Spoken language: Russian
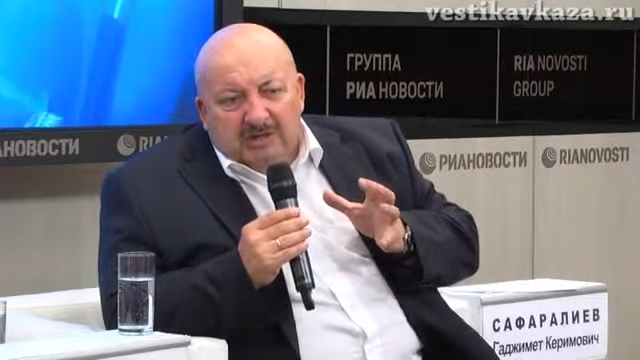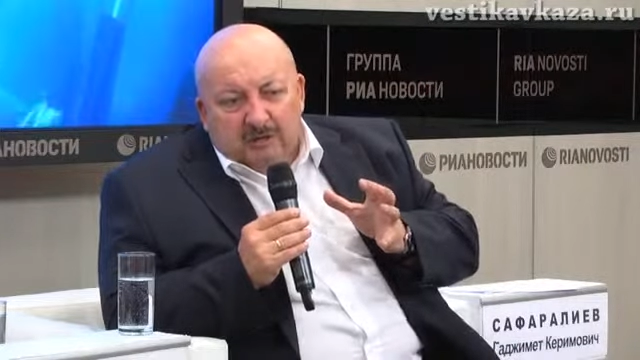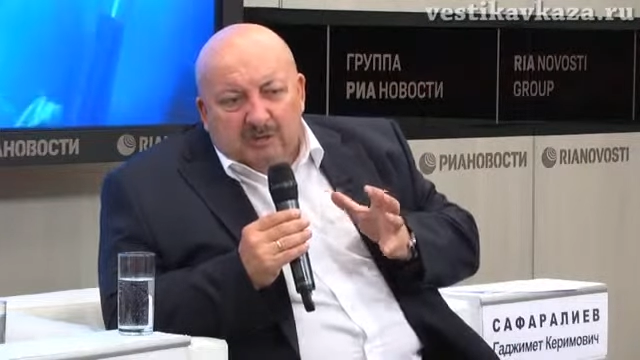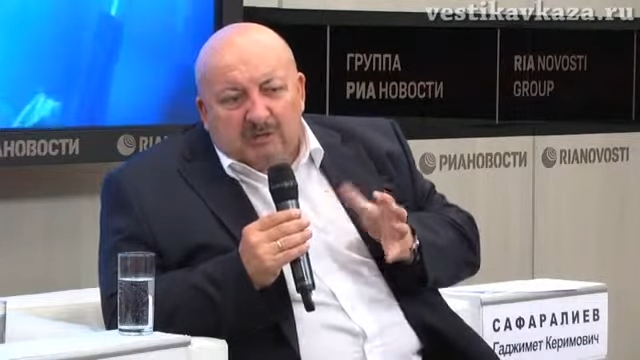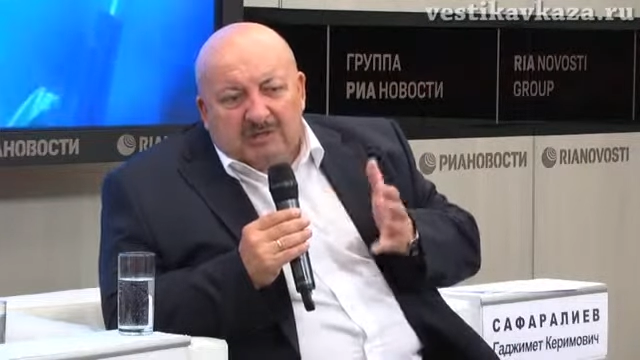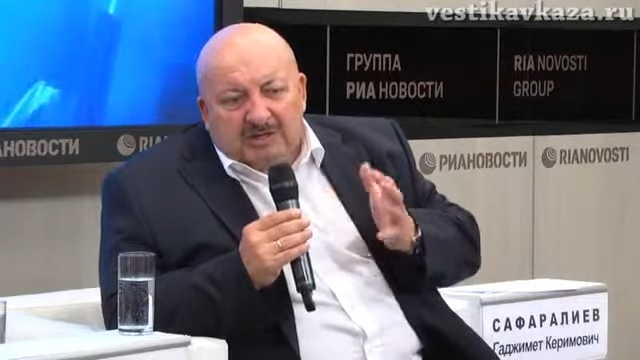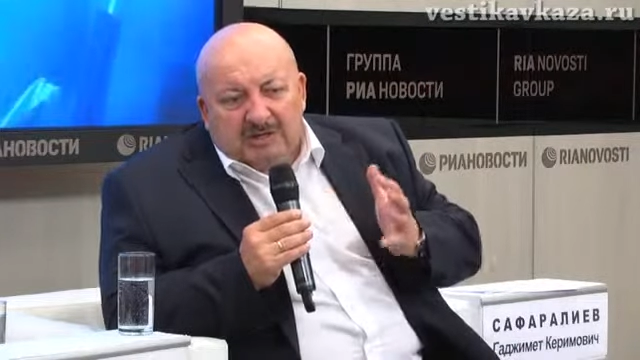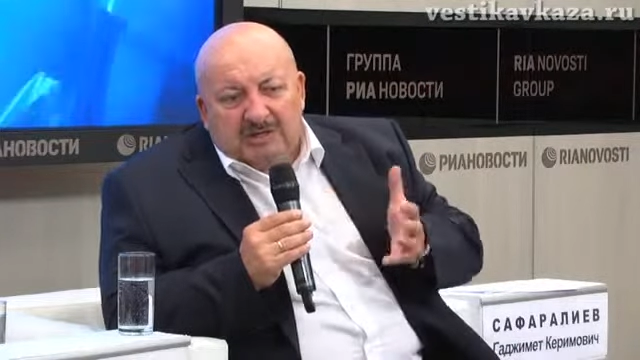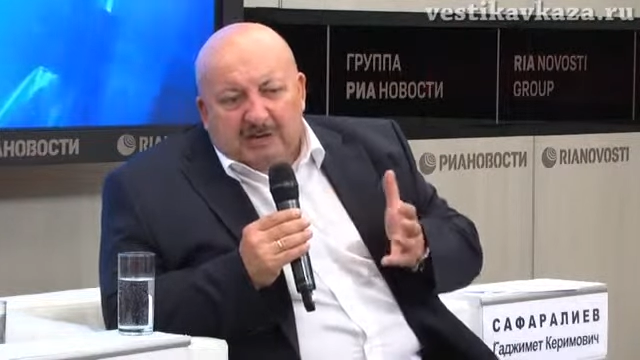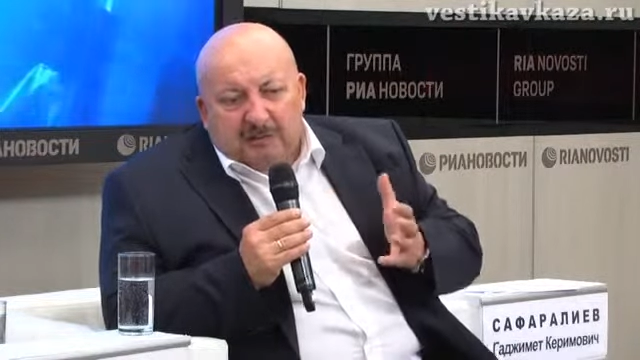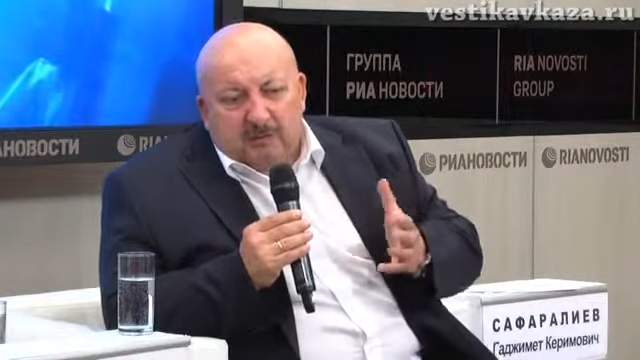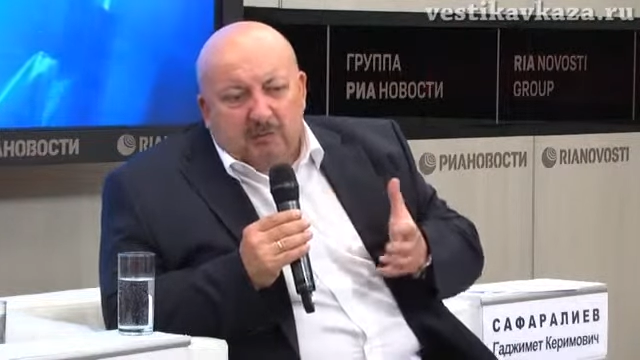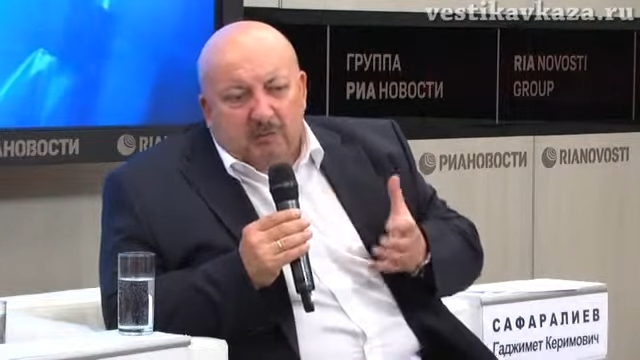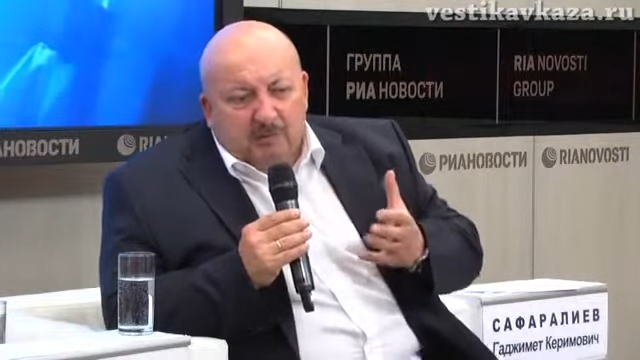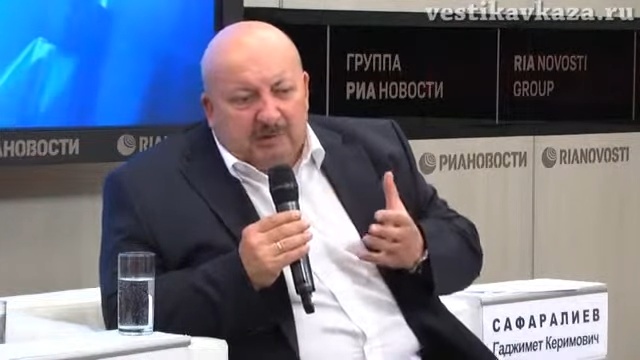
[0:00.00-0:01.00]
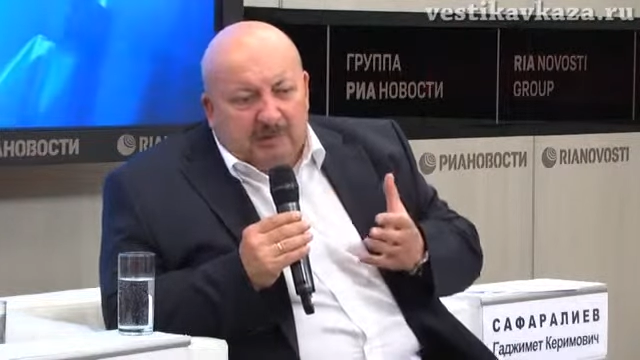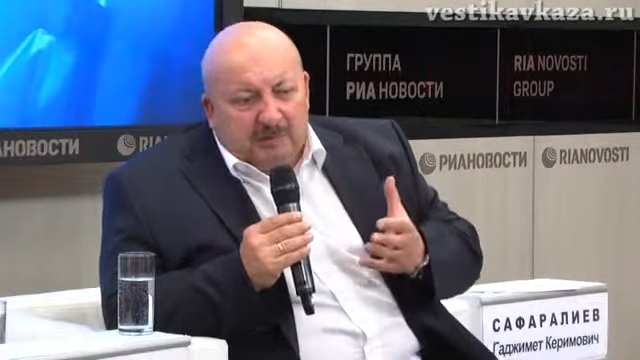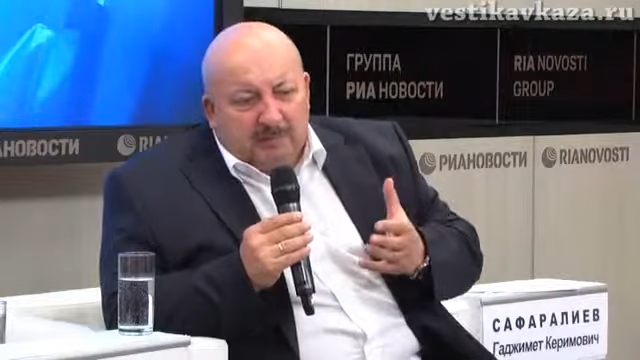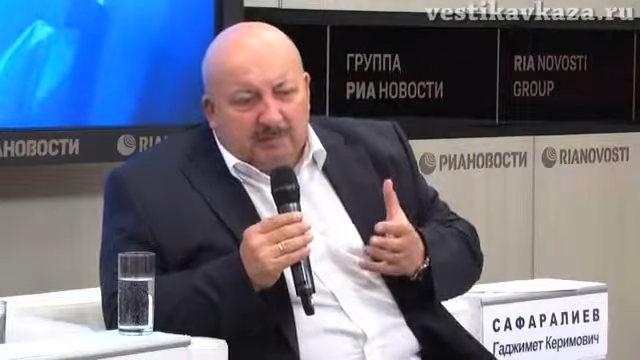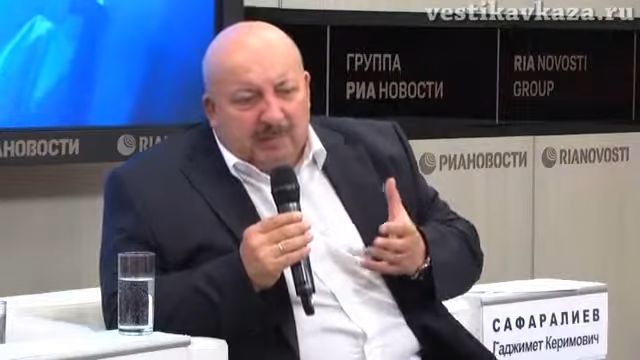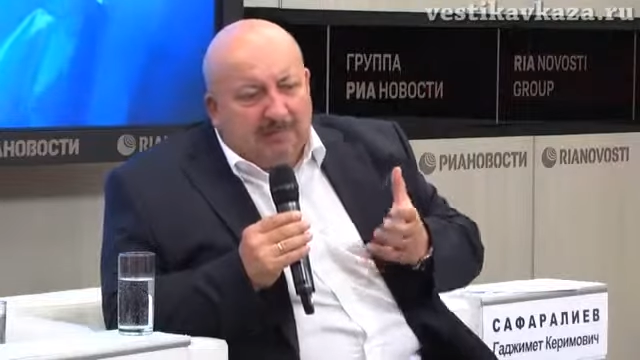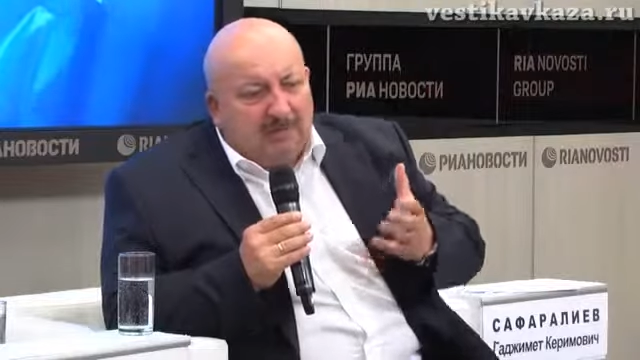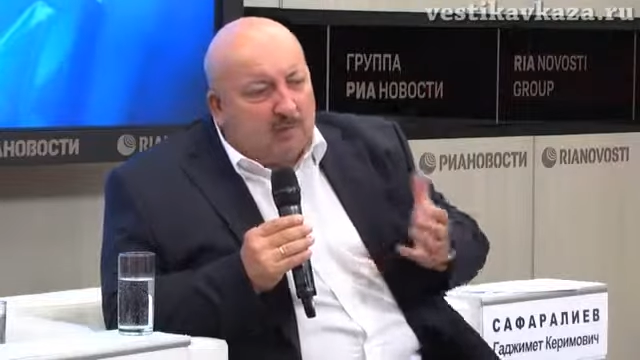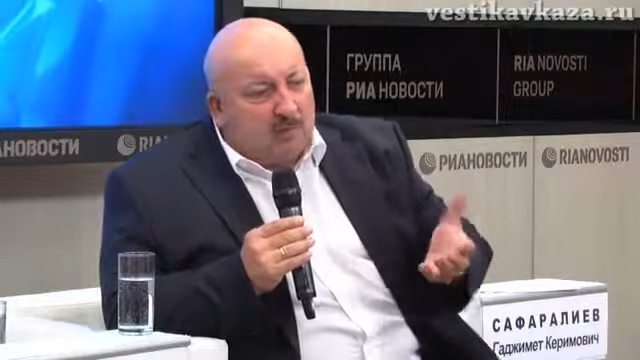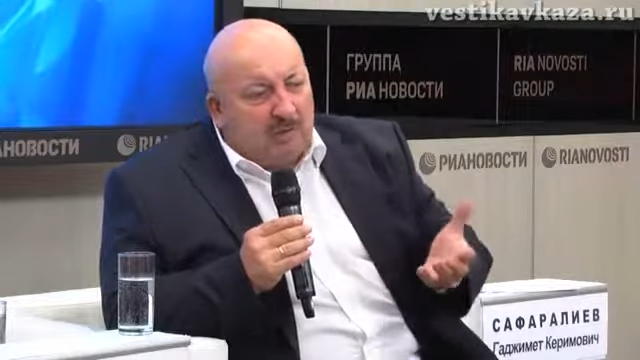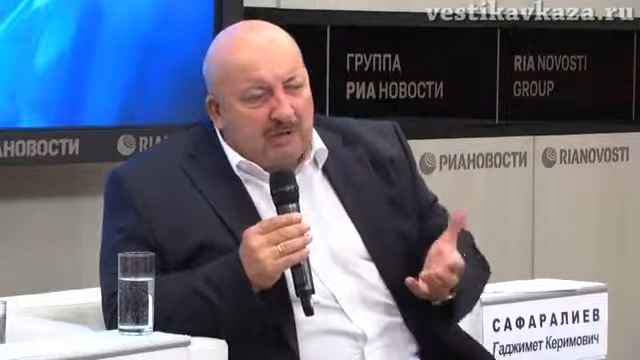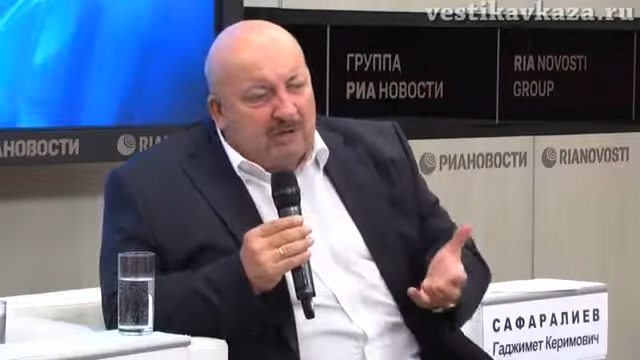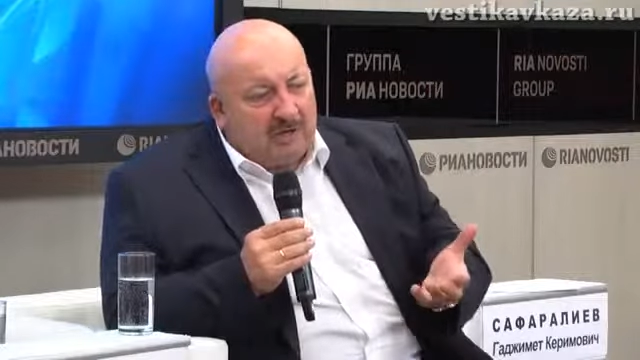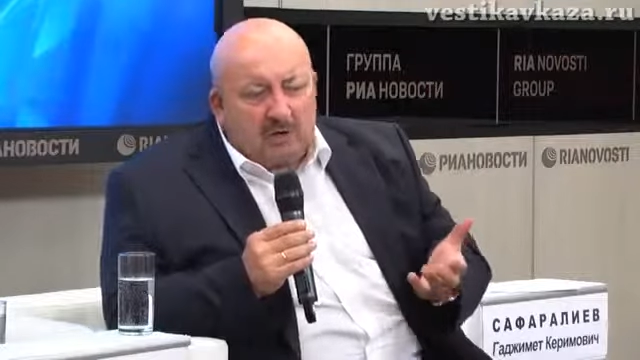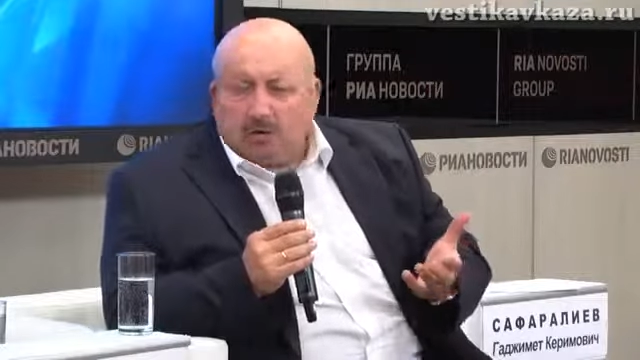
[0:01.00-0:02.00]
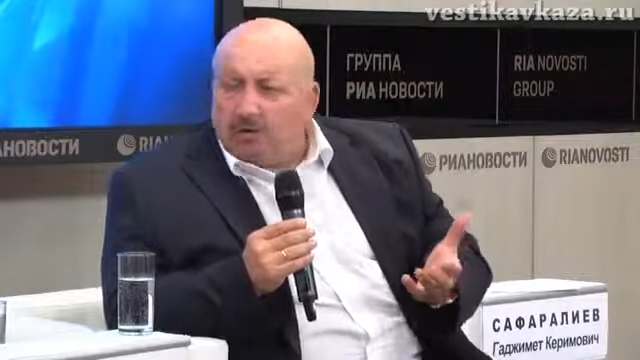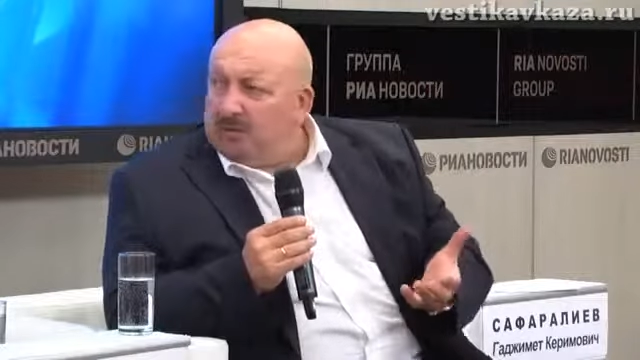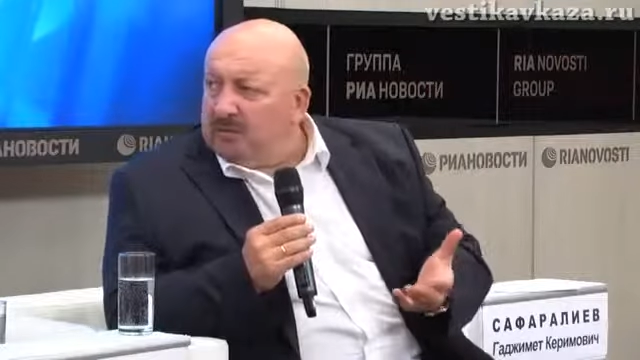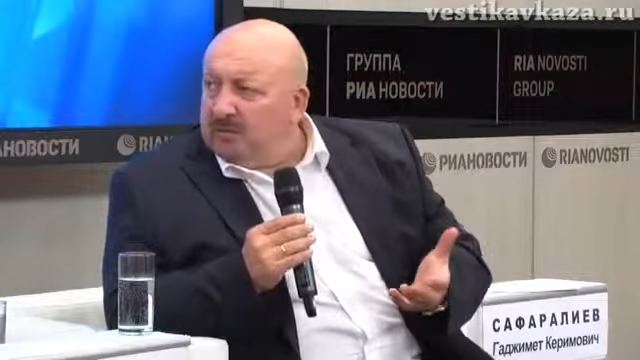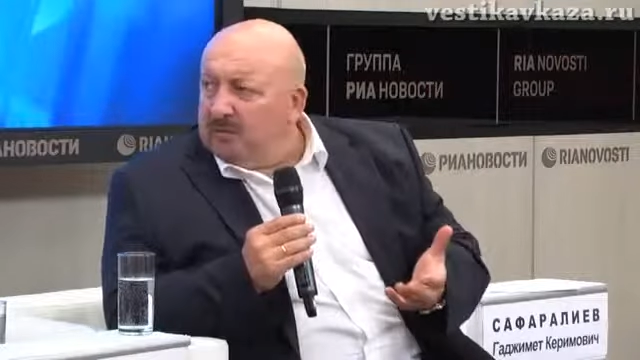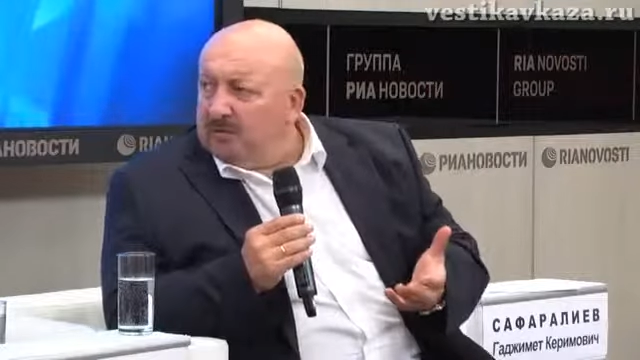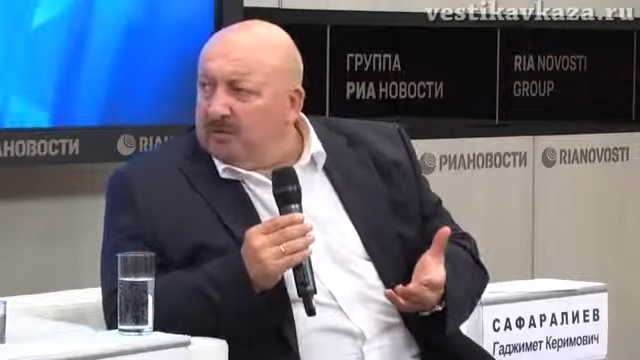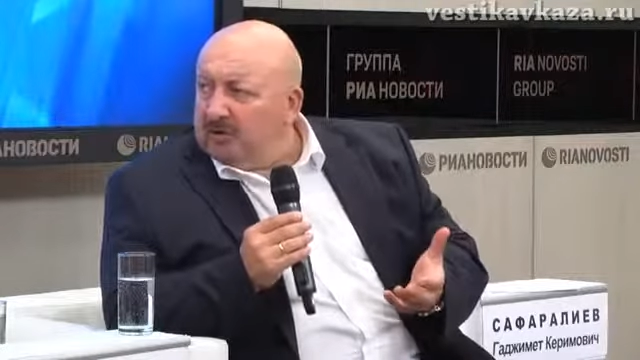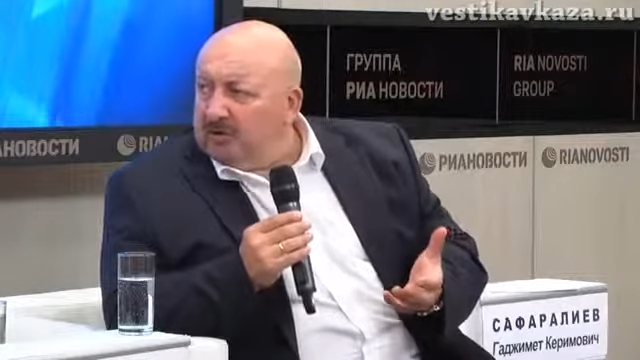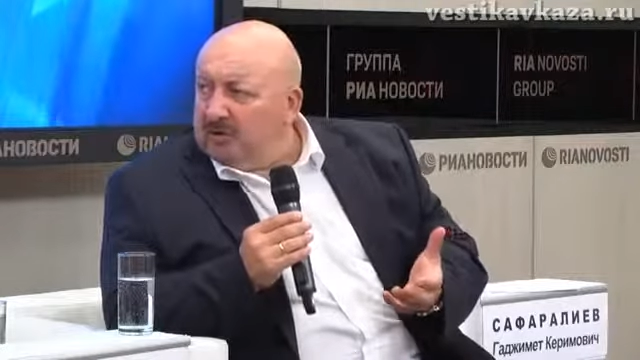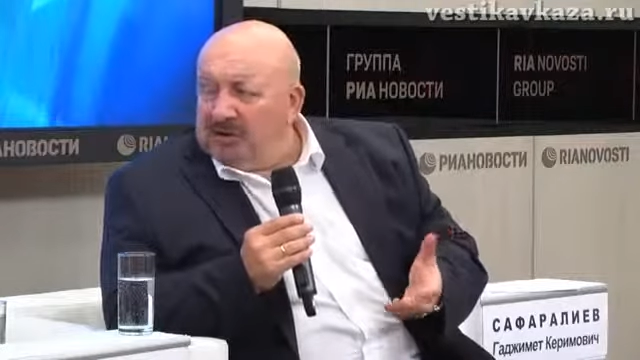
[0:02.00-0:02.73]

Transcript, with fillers: ну это знаете как, вот у меня правая рука хорошо работает